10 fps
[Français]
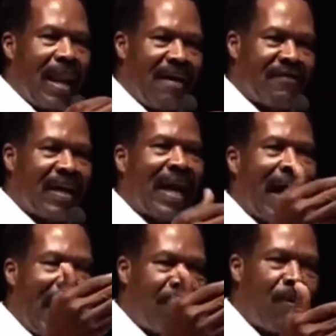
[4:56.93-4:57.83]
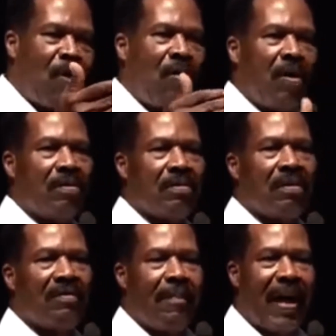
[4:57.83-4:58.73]
en Afrique à la Baule
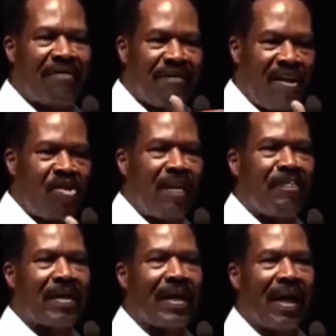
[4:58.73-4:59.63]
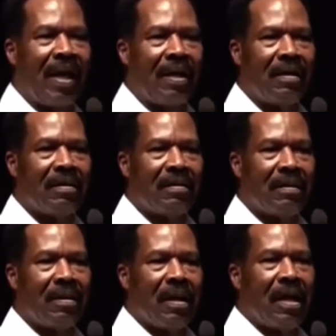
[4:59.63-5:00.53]
par François Mitterrand,
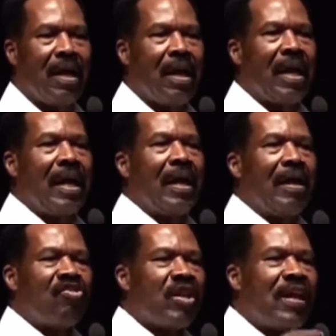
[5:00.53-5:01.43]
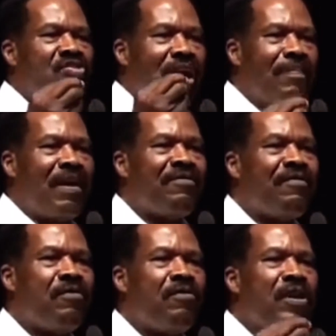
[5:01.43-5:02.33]
je n'ai jamais
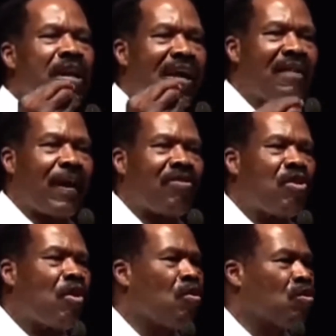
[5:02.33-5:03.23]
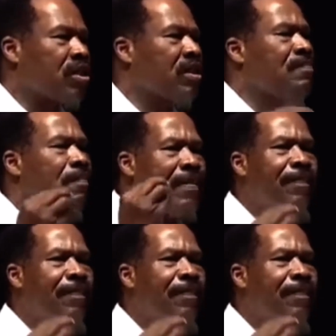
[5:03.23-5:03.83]
vu une expression aussi